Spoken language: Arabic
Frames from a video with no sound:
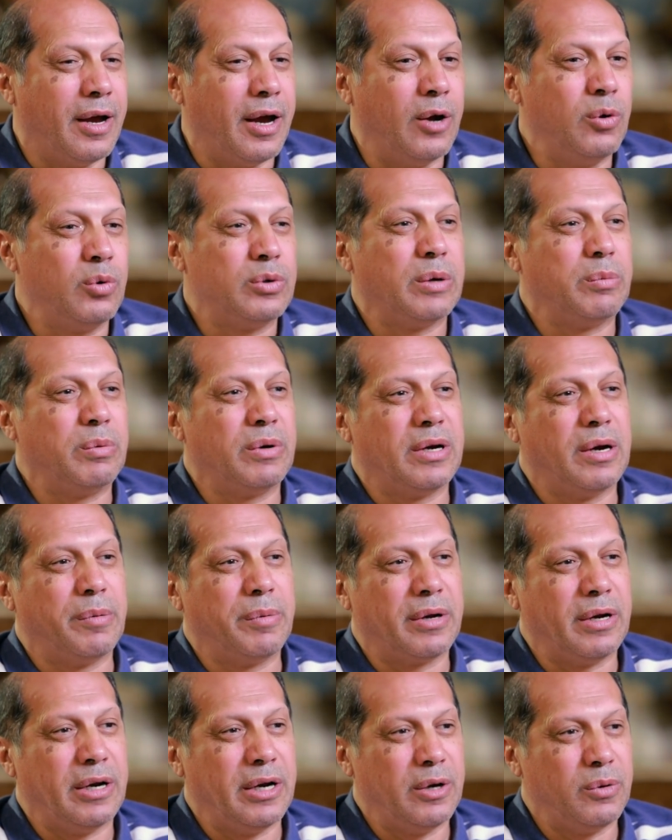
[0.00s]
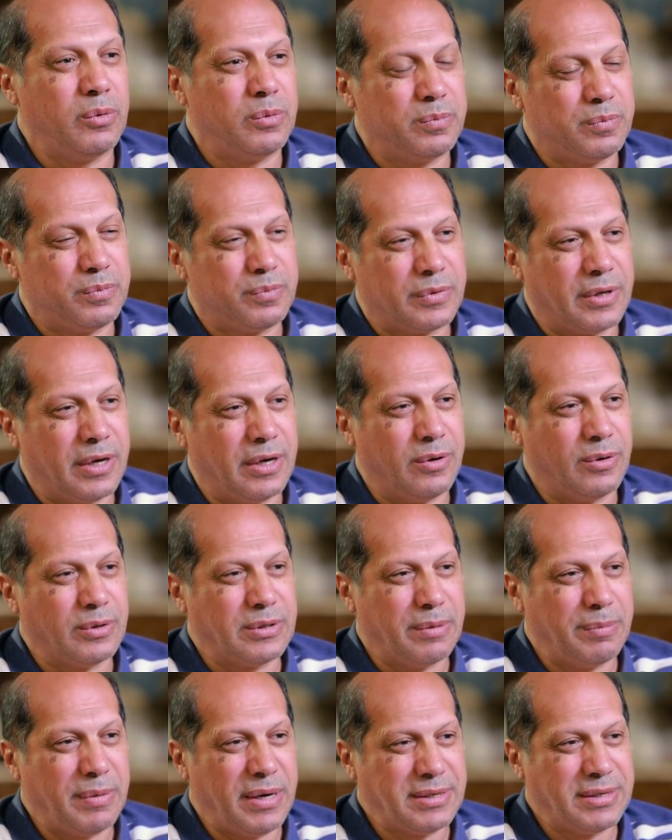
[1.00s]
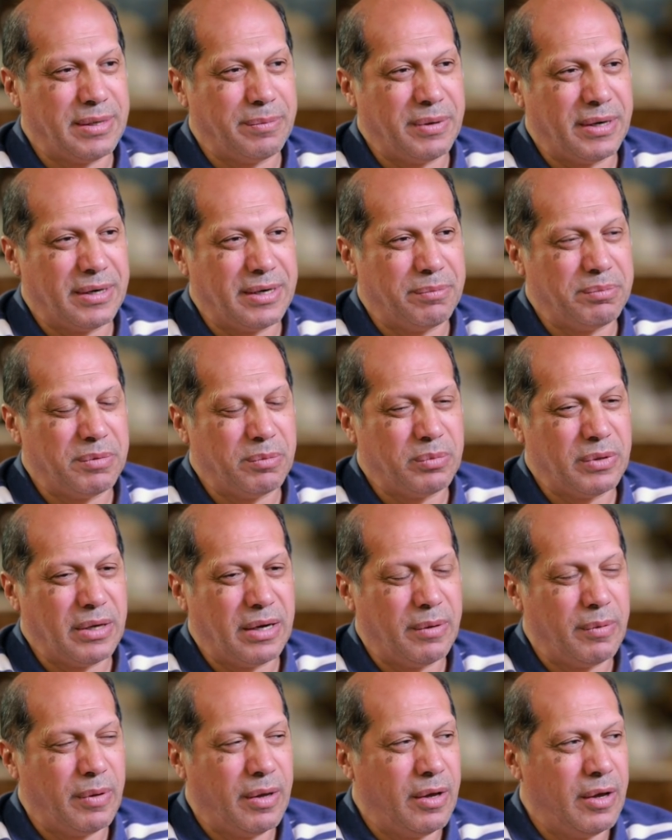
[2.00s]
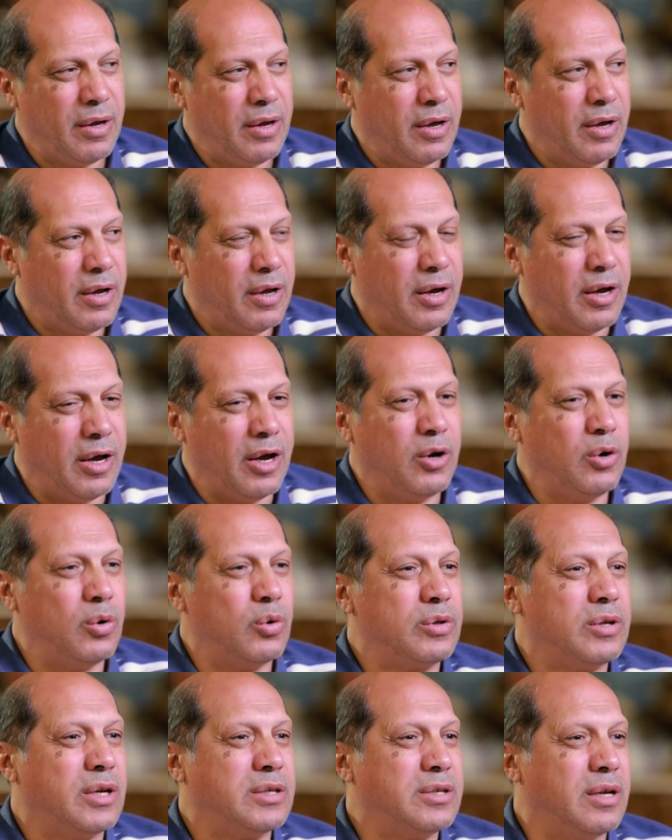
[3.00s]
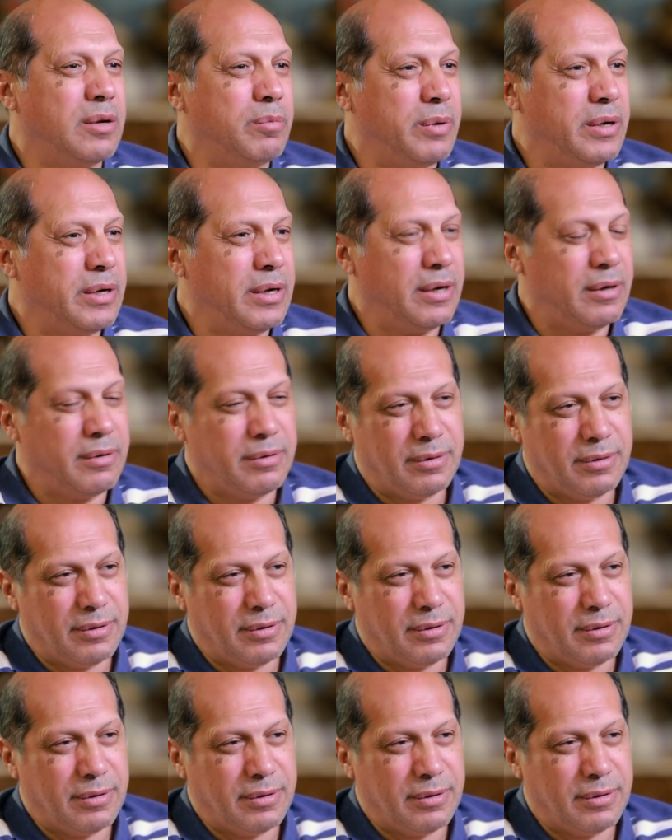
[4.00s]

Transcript: قالوا طب الخبر حلو كان حسام حسن بقى كابتن منتخب قال له اتصل بيا